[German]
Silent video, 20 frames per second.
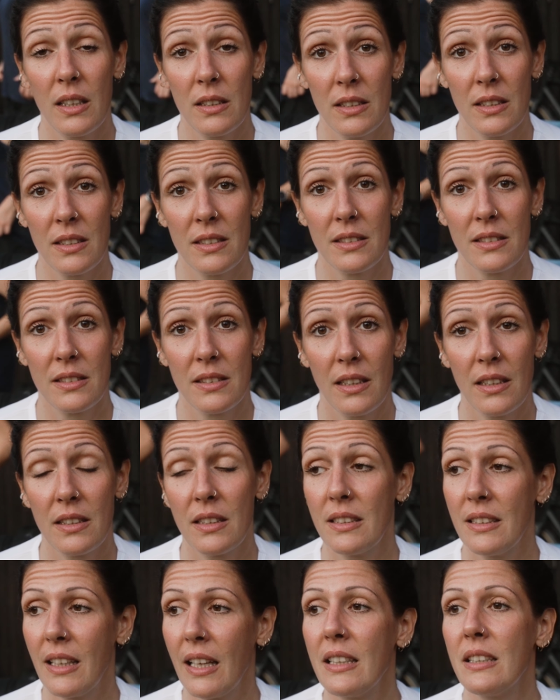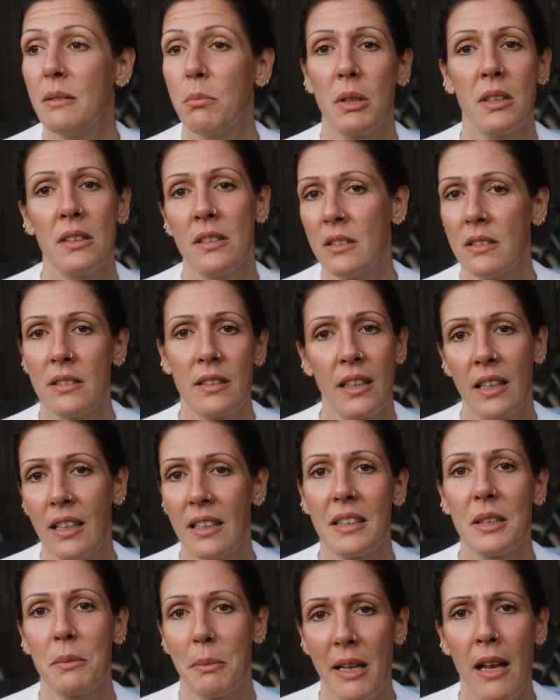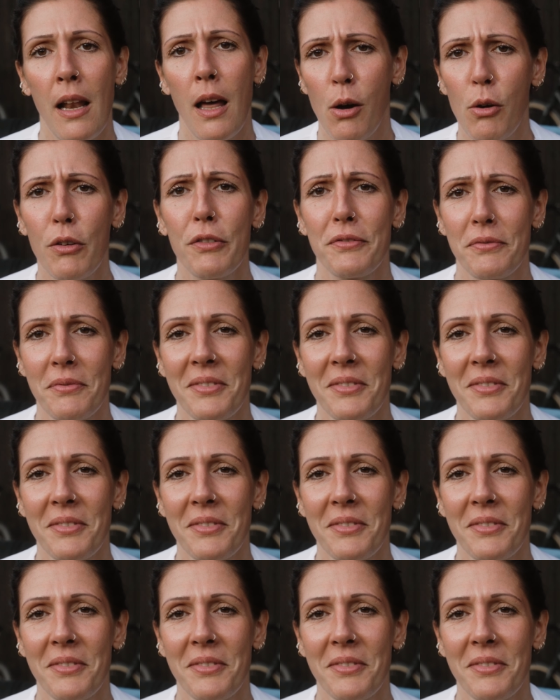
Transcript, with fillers: echt jetzt? Ja, ja. Nein, ich meine nicht drehen, ich meine laufen.